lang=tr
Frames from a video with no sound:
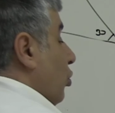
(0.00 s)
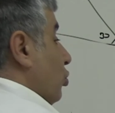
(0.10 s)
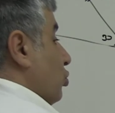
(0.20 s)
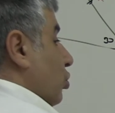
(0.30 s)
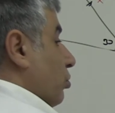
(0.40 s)

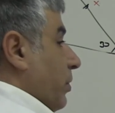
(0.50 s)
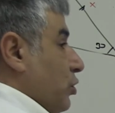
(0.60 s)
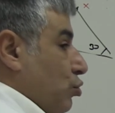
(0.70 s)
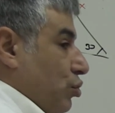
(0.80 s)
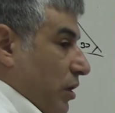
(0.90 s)
3 4
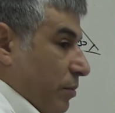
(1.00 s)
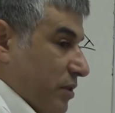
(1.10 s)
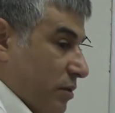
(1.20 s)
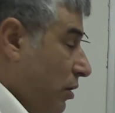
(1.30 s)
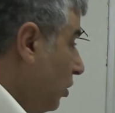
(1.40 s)
5
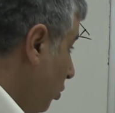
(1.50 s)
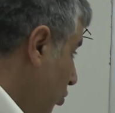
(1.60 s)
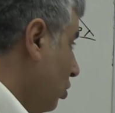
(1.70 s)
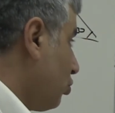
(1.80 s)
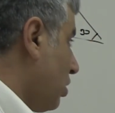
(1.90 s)
üçgenimiz
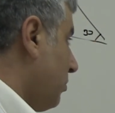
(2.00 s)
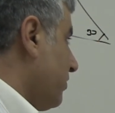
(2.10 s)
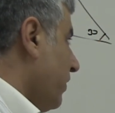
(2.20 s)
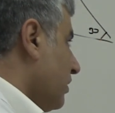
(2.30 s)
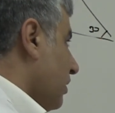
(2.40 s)
özel
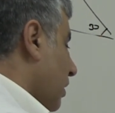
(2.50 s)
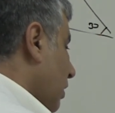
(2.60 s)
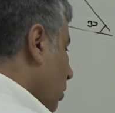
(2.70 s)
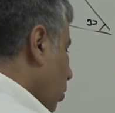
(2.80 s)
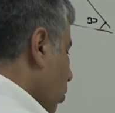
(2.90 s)
üçgenimiz vardı ya.
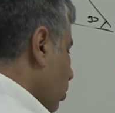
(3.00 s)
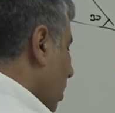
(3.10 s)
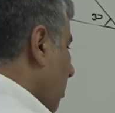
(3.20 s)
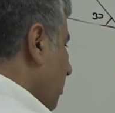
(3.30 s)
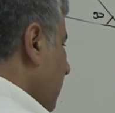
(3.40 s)
Onun
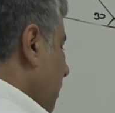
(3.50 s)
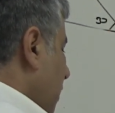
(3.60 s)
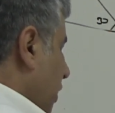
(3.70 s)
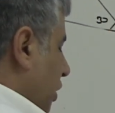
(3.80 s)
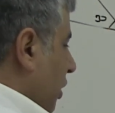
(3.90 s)
tam
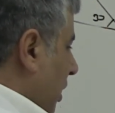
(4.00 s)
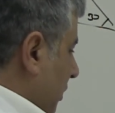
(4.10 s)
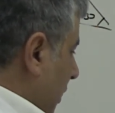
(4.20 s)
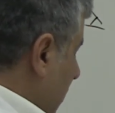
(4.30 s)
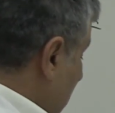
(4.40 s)
iki katı.